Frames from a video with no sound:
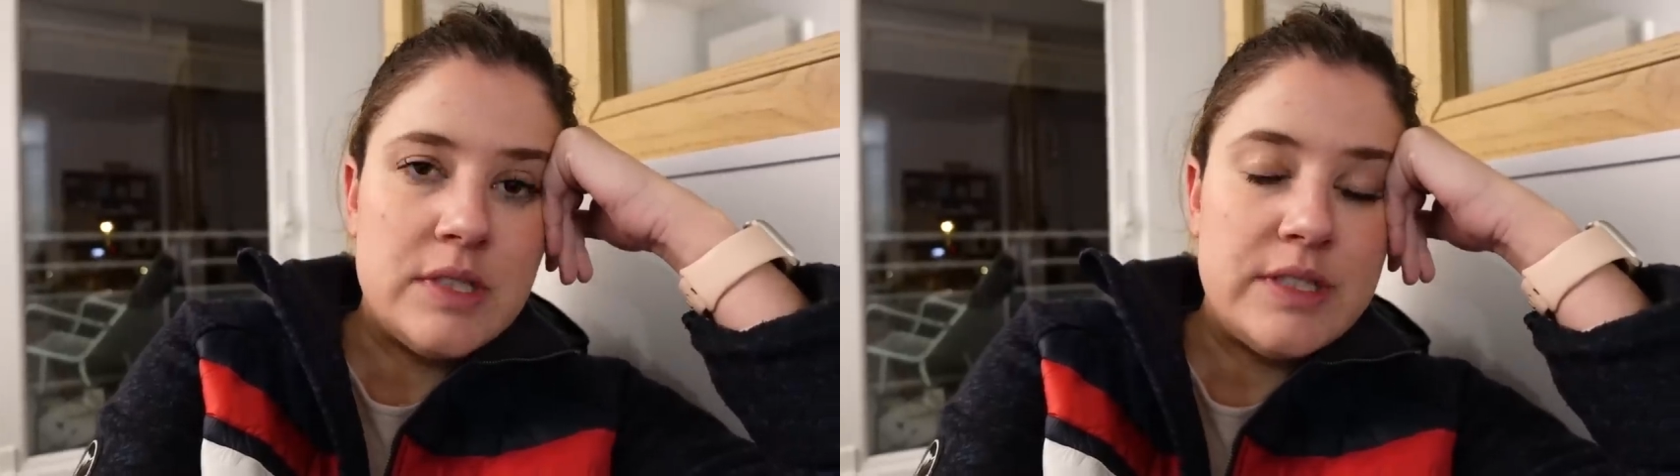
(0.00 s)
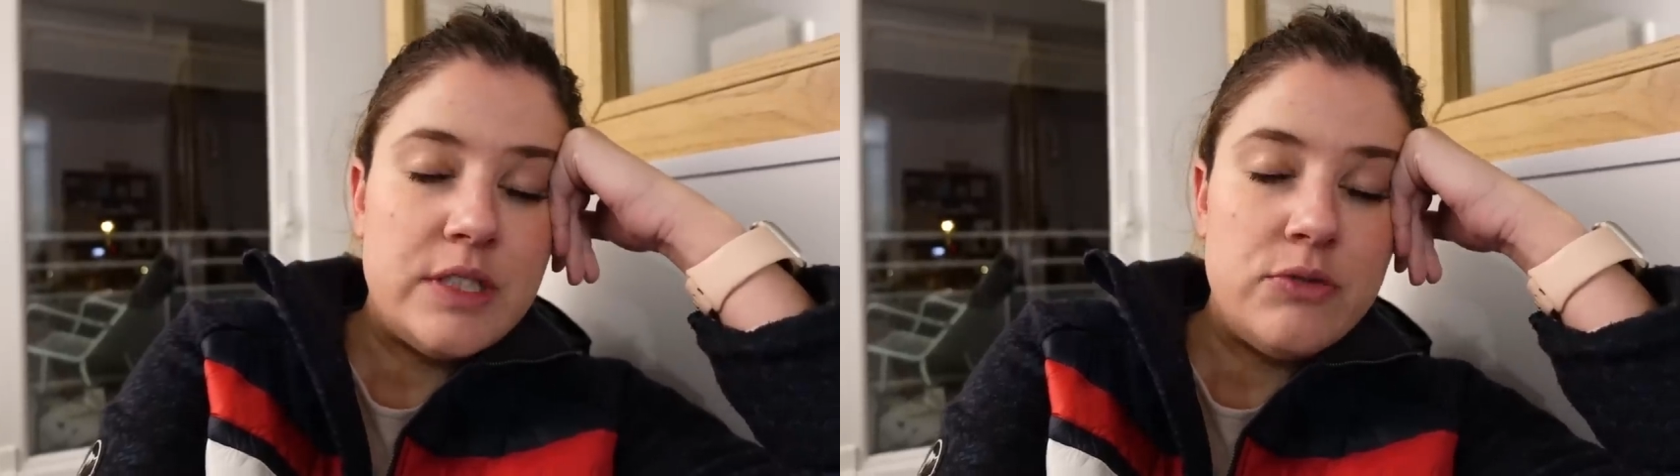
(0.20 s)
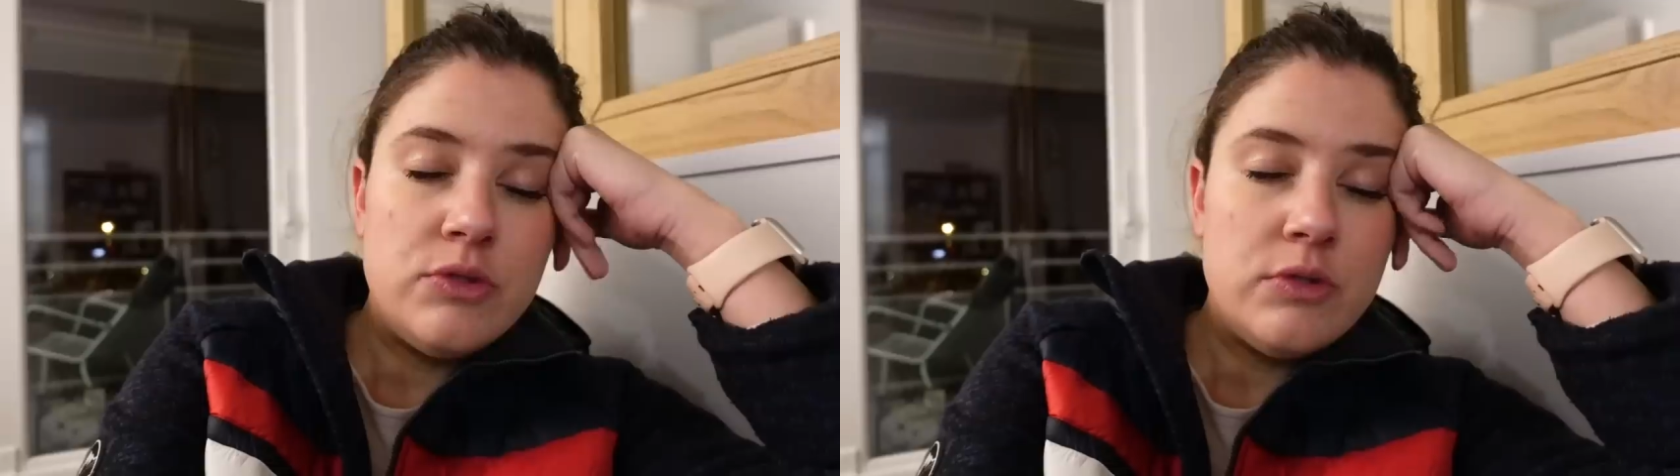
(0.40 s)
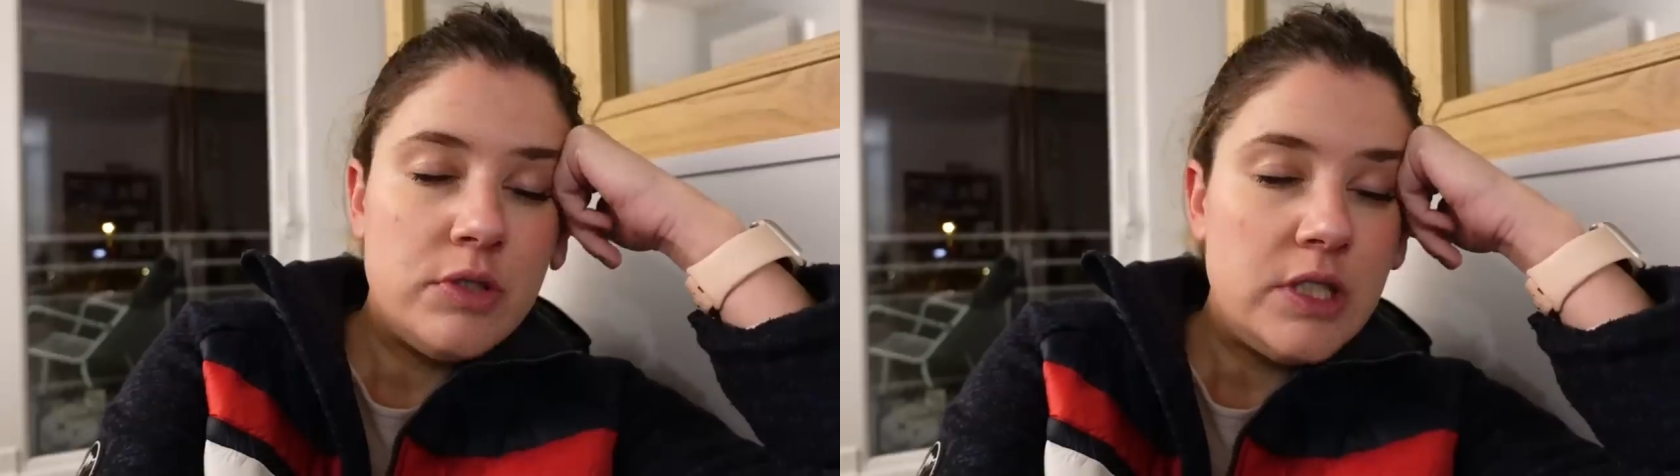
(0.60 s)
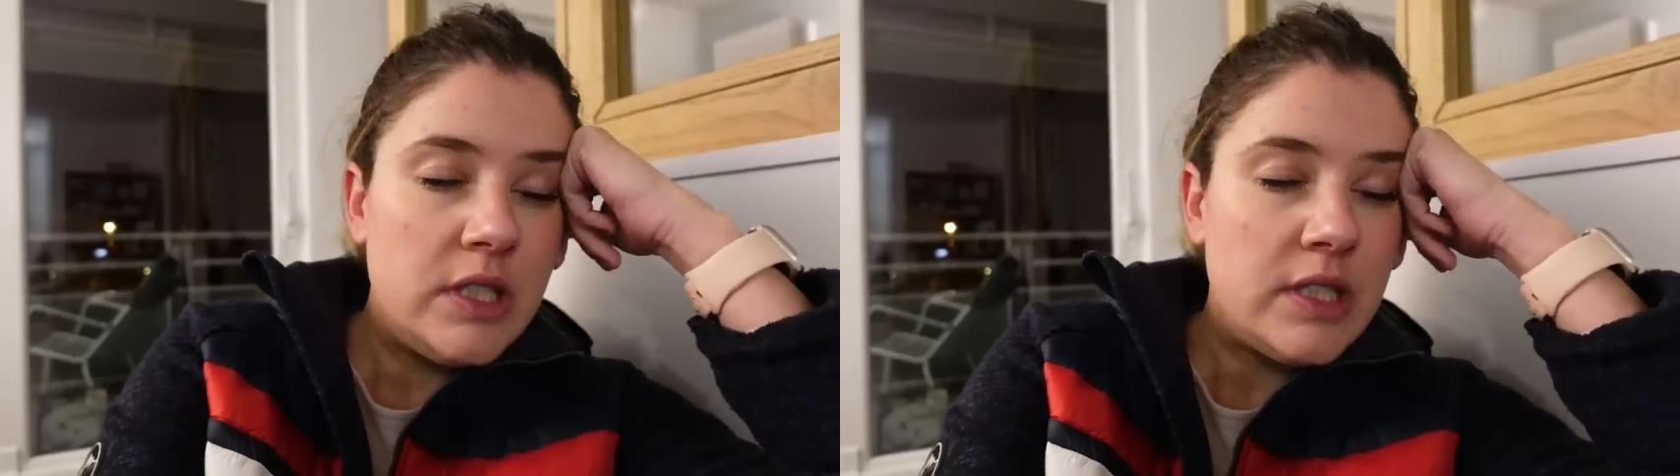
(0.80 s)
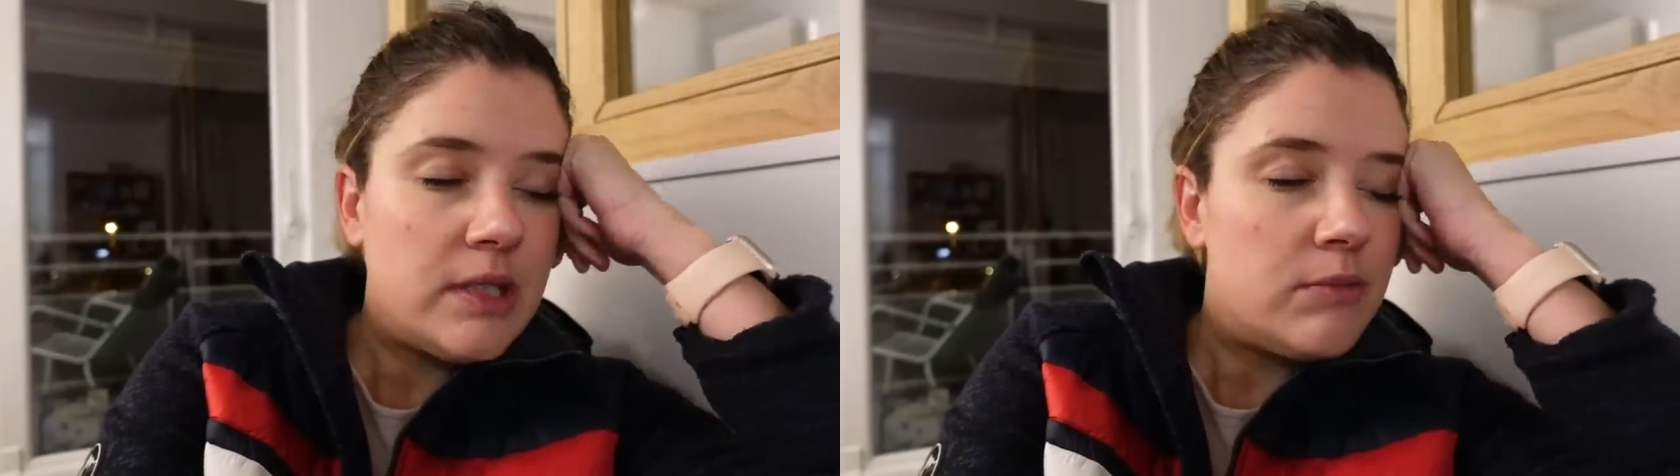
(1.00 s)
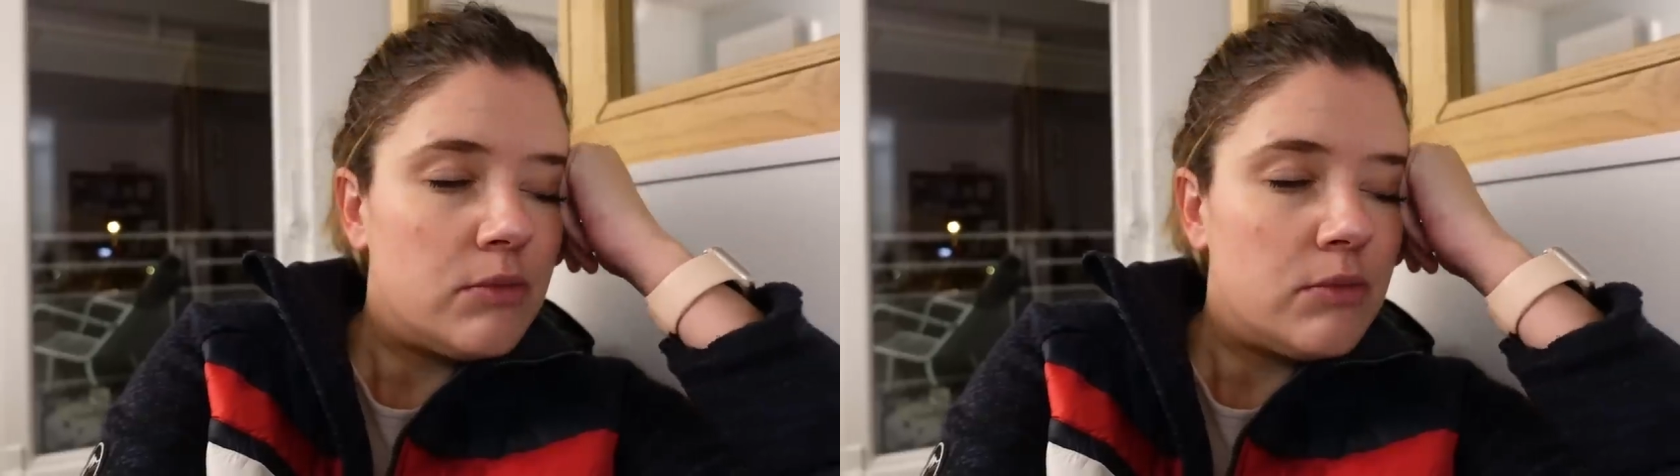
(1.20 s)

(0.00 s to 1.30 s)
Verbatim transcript: Et c'est une idée qui